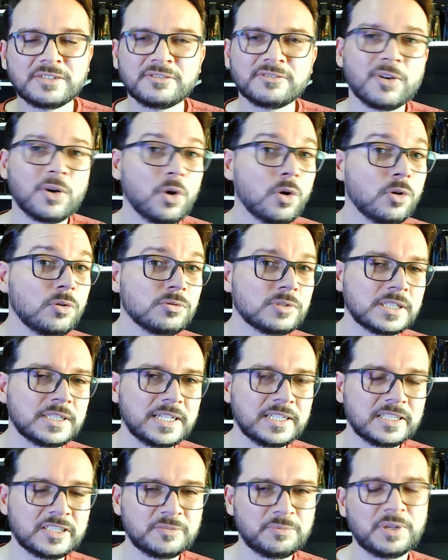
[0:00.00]
volta
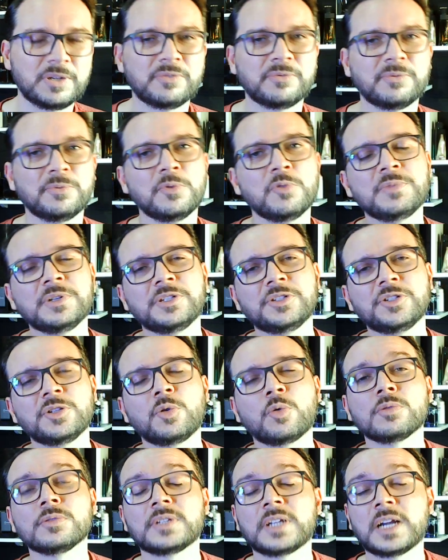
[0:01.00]
desse perfume de
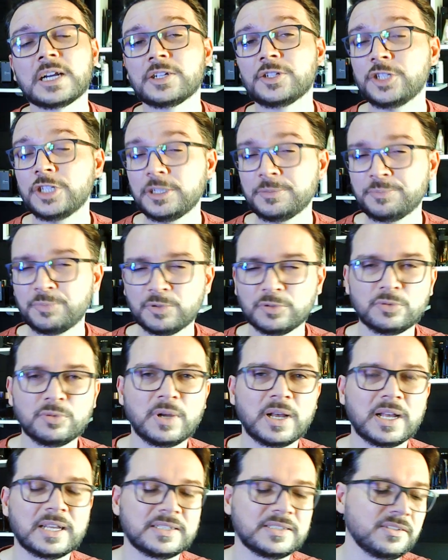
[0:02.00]
contratipos do
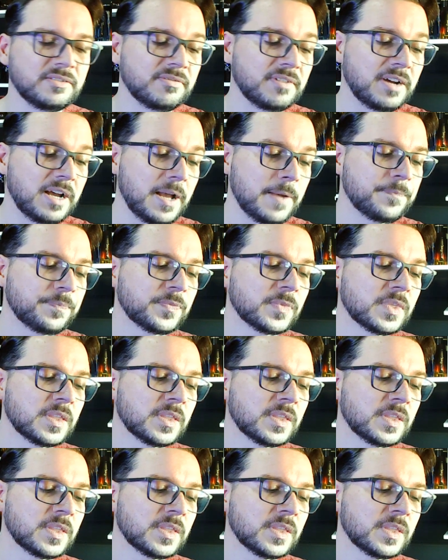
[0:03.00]
Racivá